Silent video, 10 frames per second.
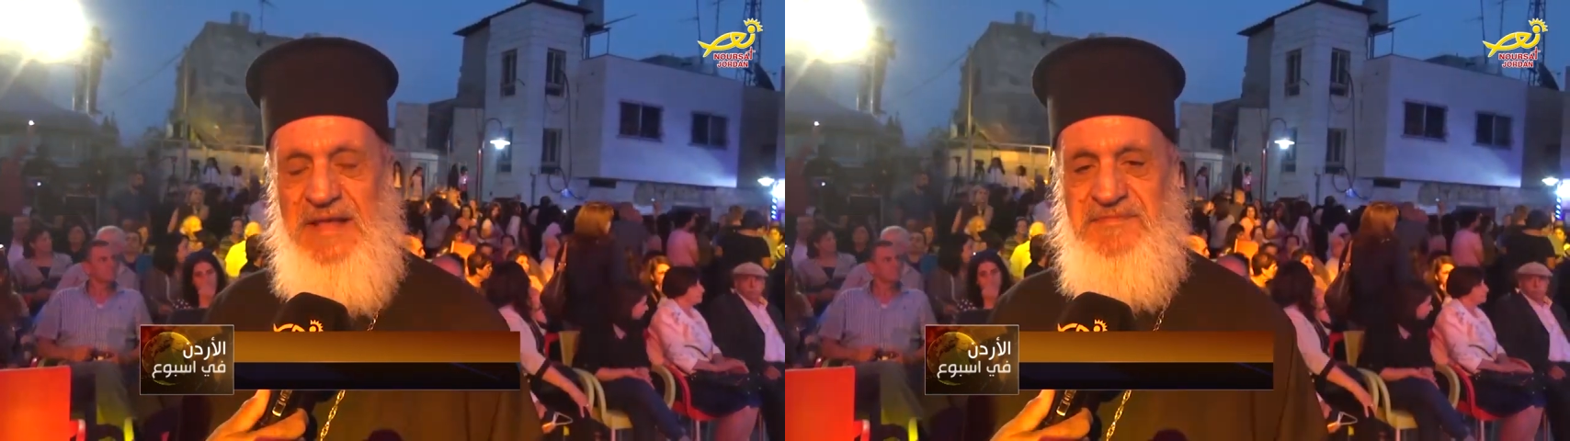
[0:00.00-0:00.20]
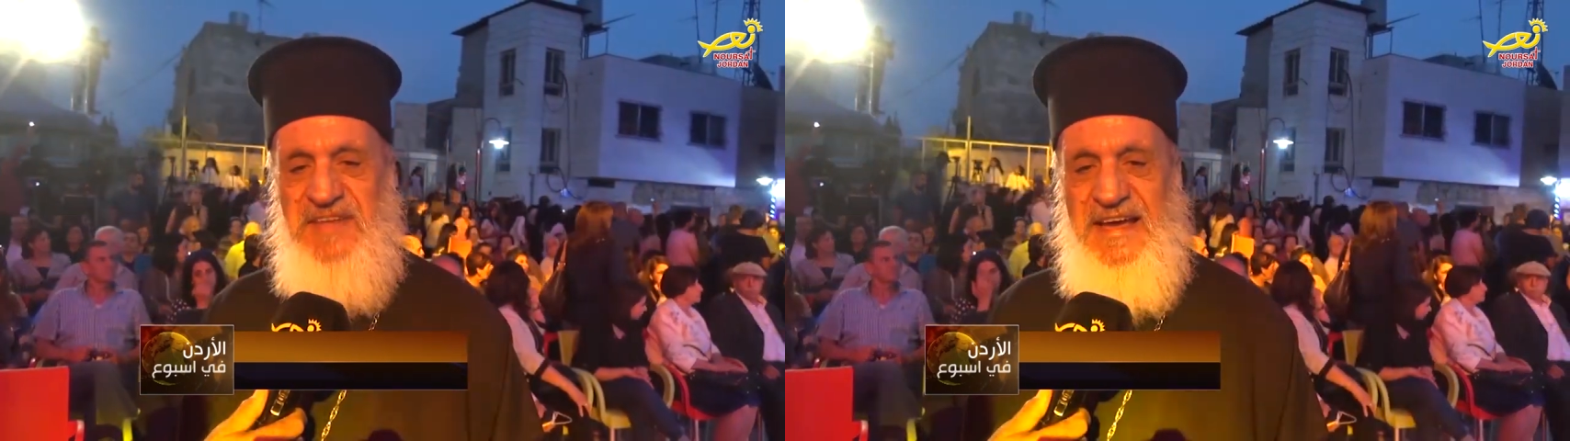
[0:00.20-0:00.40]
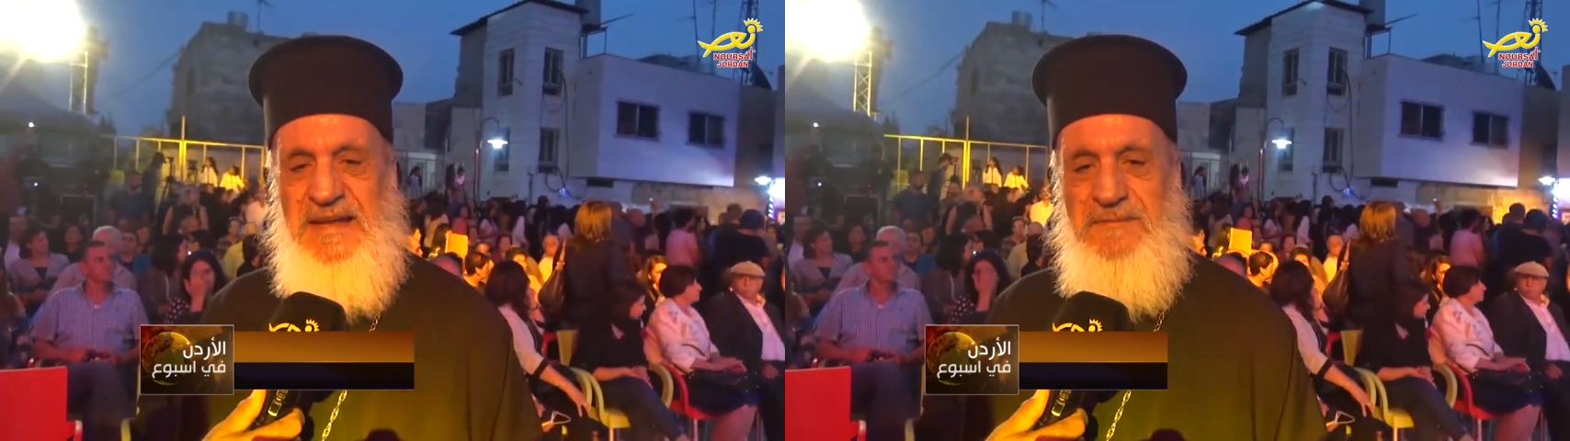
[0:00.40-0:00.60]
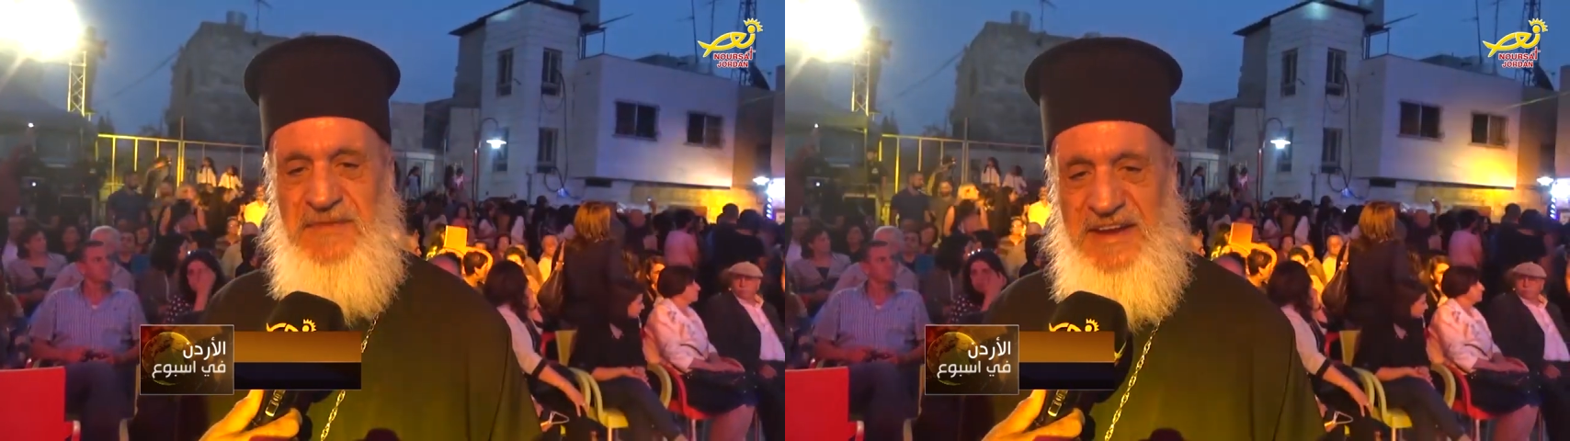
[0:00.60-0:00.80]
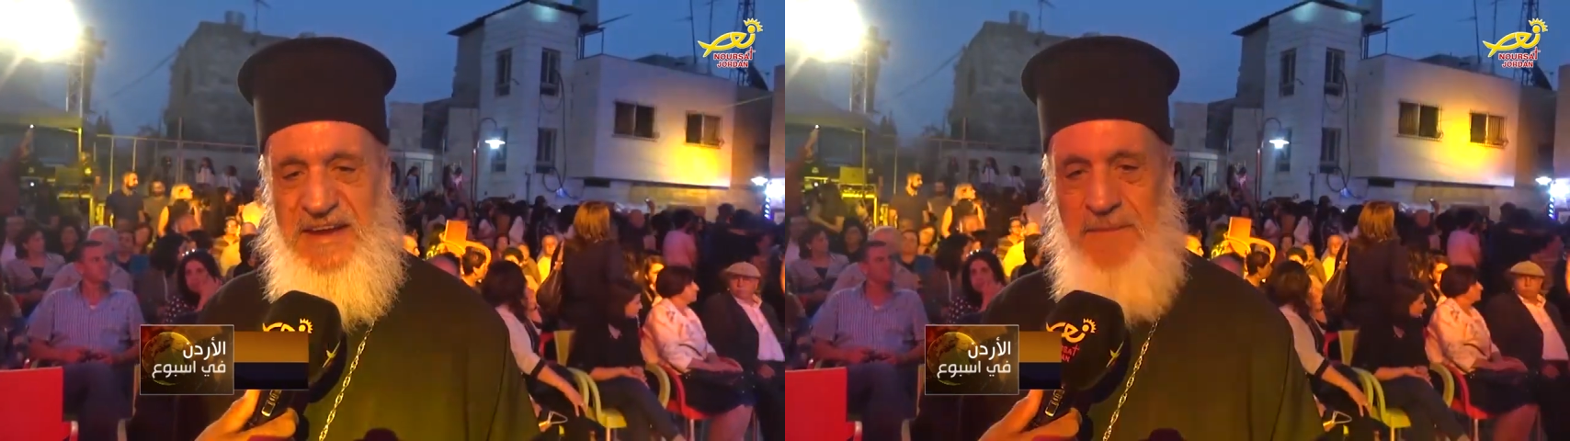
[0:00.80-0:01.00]
نفتخر
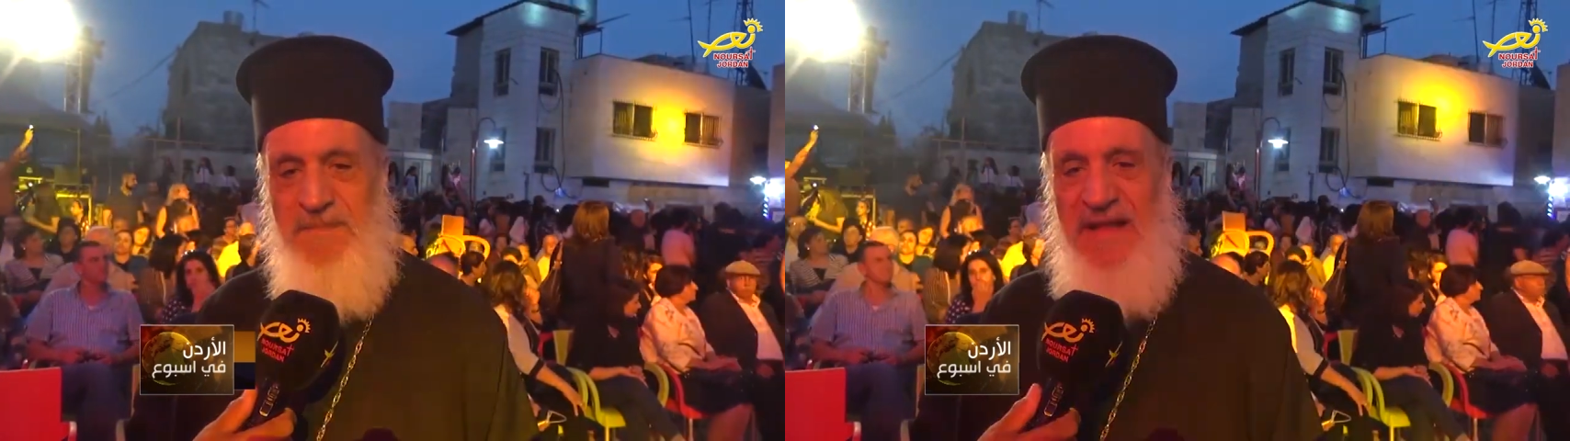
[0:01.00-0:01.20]
فيه